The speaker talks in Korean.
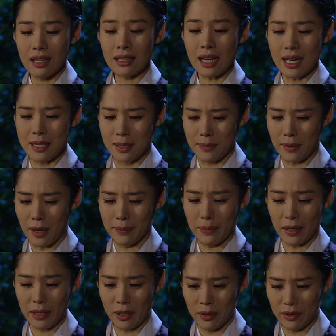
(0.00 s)
가슴이
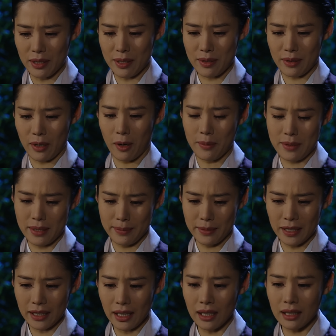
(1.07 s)
아파 견딜 수가 없습니다.